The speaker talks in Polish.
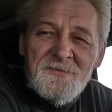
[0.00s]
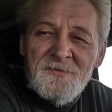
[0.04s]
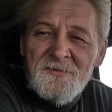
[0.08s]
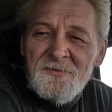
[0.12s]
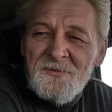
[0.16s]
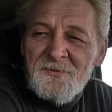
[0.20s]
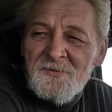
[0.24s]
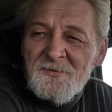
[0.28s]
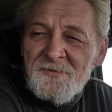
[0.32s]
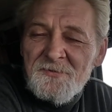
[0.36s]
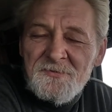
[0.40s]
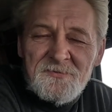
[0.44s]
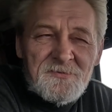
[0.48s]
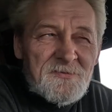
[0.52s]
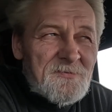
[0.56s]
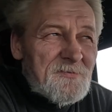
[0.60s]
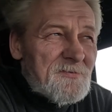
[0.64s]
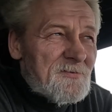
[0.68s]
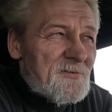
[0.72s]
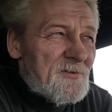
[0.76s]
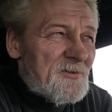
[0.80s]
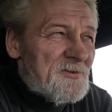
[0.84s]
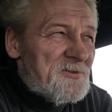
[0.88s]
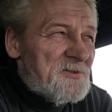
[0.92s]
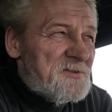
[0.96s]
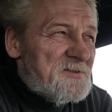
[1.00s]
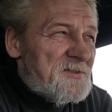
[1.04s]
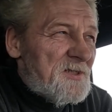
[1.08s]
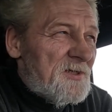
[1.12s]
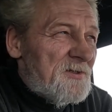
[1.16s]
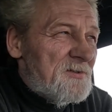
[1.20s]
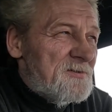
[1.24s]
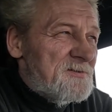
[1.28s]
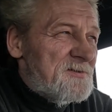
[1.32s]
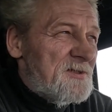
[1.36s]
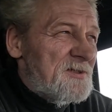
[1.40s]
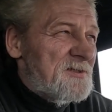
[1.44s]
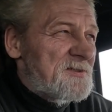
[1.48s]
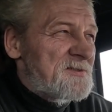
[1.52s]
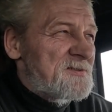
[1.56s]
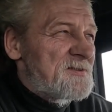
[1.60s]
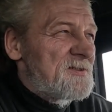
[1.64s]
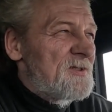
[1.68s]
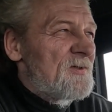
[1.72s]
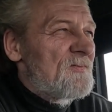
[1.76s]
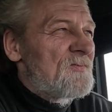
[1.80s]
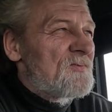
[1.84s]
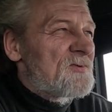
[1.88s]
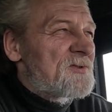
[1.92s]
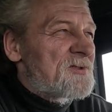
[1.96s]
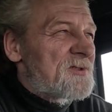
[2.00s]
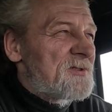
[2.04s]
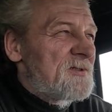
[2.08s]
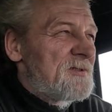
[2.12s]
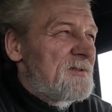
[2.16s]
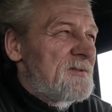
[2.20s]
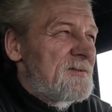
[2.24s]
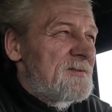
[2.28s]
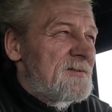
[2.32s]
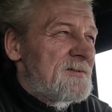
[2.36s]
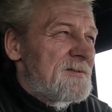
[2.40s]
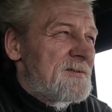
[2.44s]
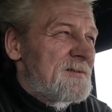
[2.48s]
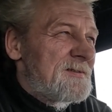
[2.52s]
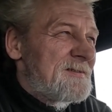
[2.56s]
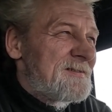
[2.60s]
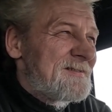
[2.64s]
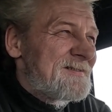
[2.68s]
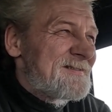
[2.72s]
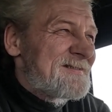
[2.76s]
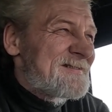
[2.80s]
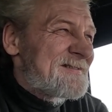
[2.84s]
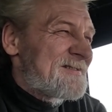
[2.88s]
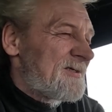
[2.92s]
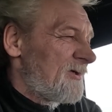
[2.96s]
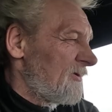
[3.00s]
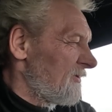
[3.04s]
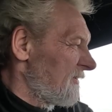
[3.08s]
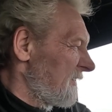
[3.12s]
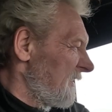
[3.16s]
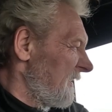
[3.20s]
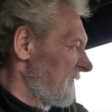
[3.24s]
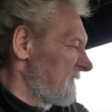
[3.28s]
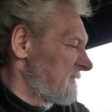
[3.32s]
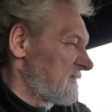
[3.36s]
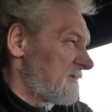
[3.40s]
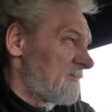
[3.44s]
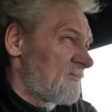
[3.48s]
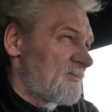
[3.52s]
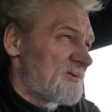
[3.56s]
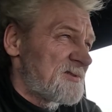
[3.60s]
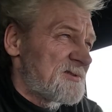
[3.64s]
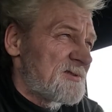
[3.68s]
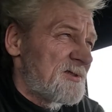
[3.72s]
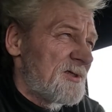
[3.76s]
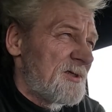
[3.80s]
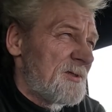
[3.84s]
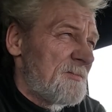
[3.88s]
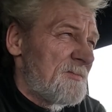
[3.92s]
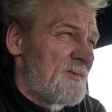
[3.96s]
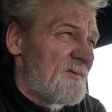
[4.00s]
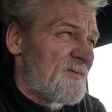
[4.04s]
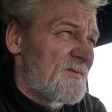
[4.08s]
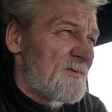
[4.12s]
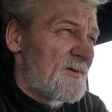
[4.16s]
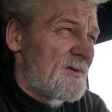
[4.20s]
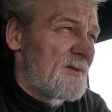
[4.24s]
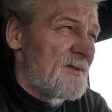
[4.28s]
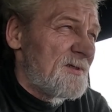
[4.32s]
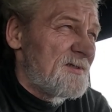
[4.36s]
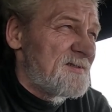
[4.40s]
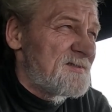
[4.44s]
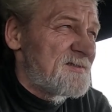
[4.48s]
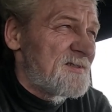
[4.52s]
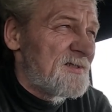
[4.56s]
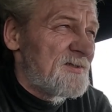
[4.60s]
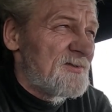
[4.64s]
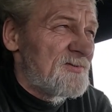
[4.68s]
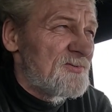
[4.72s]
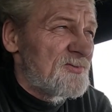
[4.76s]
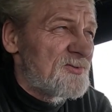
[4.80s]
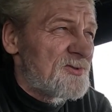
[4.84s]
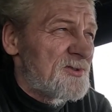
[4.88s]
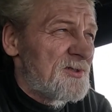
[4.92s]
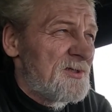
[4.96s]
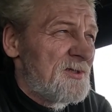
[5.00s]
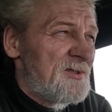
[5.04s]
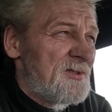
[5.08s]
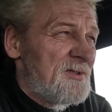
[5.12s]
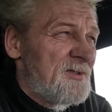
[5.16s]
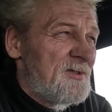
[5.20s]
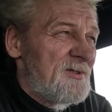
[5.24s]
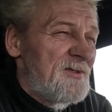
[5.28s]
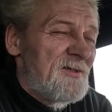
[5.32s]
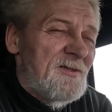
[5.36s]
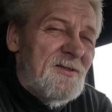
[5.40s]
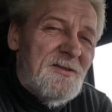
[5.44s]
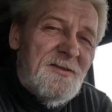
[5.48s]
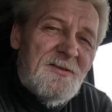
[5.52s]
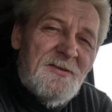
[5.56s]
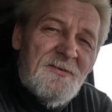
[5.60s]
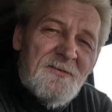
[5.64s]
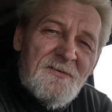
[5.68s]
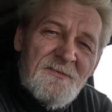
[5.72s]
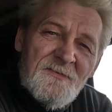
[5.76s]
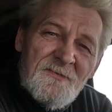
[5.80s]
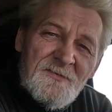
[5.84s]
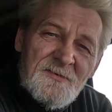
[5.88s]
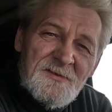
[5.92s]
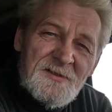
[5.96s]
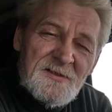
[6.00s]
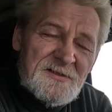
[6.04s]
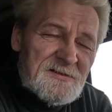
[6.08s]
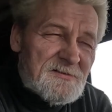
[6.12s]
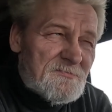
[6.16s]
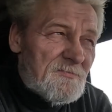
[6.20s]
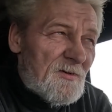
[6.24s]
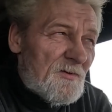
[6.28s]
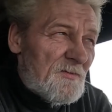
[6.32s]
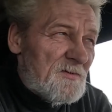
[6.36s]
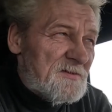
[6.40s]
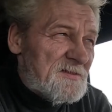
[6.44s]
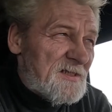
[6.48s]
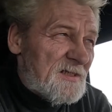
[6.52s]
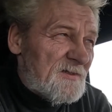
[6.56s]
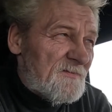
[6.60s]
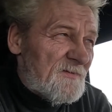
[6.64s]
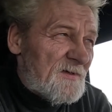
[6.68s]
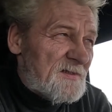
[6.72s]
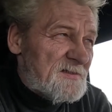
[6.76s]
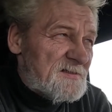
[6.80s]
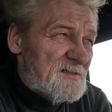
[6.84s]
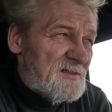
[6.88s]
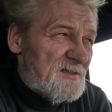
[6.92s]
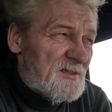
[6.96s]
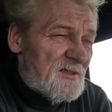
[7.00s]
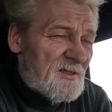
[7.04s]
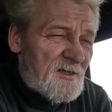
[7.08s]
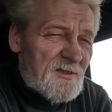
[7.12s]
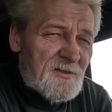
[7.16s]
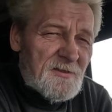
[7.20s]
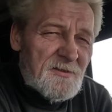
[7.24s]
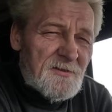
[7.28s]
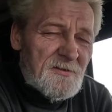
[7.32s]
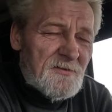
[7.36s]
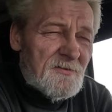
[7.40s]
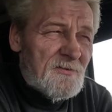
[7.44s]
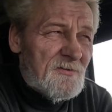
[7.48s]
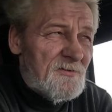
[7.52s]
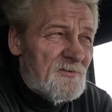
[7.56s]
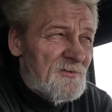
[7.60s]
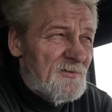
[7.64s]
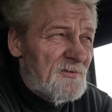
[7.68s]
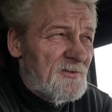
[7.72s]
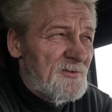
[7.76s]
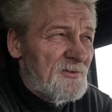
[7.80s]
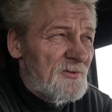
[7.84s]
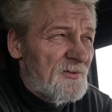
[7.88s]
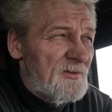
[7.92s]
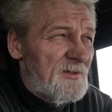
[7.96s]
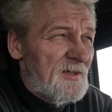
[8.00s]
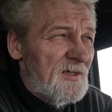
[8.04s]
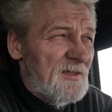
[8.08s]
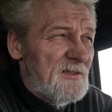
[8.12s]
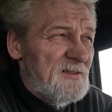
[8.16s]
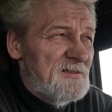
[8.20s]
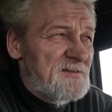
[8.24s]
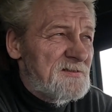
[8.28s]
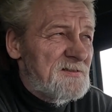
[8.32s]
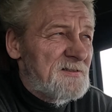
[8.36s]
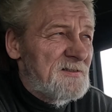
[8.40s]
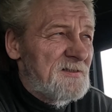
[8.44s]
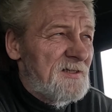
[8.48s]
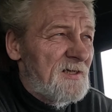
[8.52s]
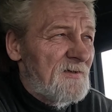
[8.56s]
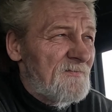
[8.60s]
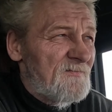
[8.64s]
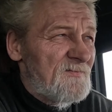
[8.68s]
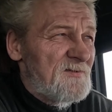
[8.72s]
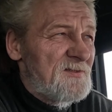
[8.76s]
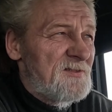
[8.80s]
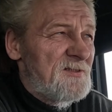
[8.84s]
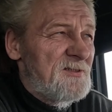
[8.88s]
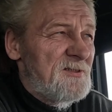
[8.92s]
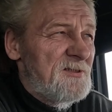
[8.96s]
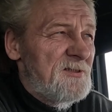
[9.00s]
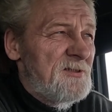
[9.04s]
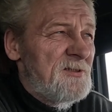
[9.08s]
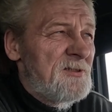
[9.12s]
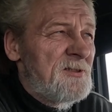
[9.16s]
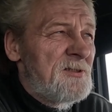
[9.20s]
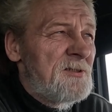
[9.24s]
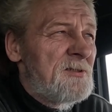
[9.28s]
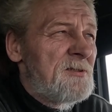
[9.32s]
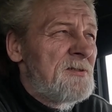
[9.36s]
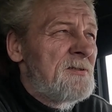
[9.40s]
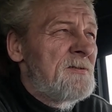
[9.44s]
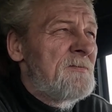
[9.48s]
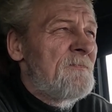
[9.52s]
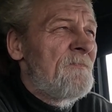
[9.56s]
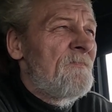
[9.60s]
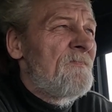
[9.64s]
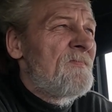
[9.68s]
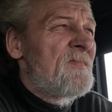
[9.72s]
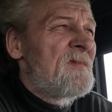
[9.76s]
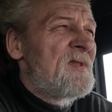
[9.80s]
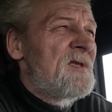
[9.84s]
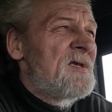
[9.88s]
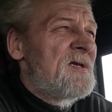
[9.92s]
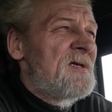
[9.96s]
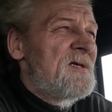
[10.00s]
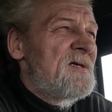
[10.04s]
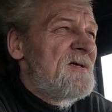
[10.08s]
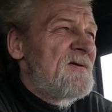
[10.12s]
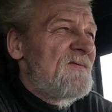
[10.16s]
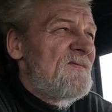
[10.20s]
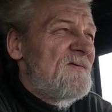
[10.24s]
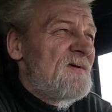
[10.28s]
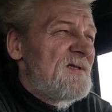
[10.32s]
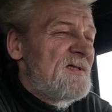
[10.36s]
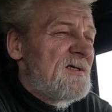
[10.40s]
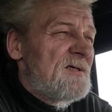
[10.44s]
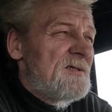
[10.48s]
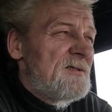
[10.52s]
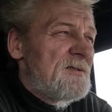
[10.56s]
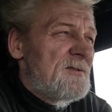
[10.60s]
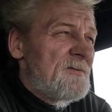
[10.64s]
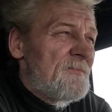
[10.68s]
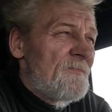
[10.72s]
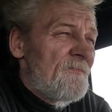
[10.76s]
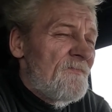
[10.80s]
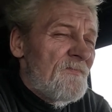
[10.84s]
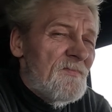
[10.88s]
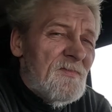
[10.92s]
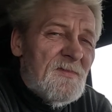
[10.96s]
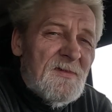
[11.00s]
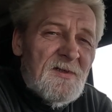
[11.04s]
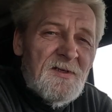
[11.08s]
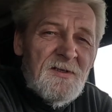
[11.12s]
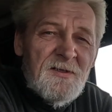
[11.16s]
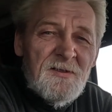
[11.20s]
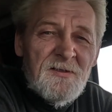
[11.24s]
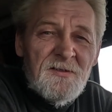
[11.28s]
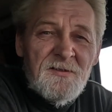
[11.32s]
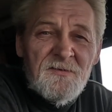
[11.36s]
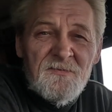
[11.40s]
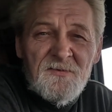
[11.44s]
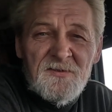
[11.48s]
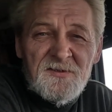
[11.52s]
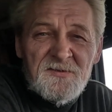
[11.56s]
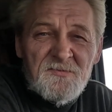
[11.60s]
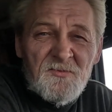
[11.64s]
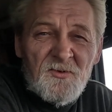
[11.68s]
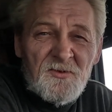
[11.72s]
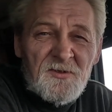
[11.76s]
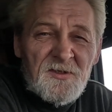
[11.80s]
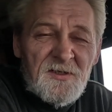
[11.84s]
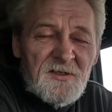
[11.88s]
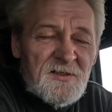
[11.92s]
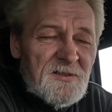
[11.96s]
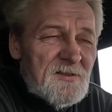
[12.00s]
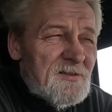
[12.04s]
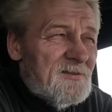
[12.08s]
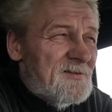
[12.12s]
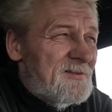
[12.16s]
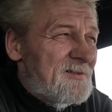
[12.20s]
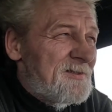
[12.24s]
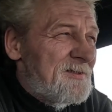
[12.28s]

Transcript: No, korzystając też znowuż z okazji, bo stoimy w kolejce już, jest małe zatwardzenie do granicy na Widyń, Widyń więc mogę